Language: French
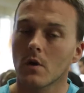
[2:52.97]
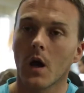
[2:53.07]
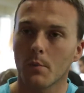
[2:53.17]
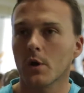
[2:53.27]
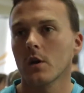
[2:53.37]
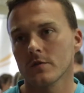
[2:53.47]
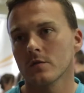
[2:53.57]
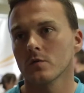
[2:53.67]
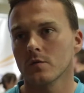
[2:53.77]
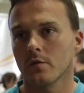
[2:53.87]
après la
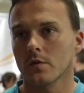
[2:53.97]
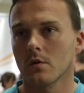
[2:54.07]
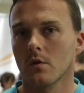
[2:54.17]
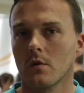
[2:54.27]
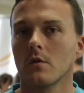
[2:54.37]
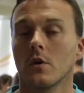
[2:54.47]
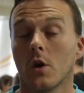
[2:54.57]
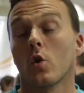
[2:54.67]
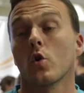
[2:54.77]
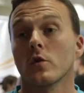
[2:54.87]
séance en Et
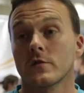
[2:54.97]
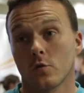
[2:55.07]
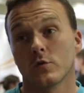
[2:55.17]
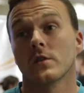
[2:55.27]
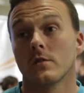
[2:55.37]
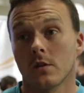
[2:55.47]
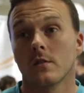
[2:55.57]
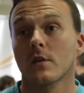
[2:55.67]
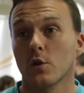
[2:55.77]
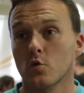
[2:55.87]
encore séance qui était
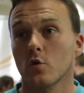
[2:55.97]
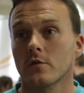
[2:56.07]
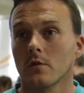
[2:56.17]
très courte.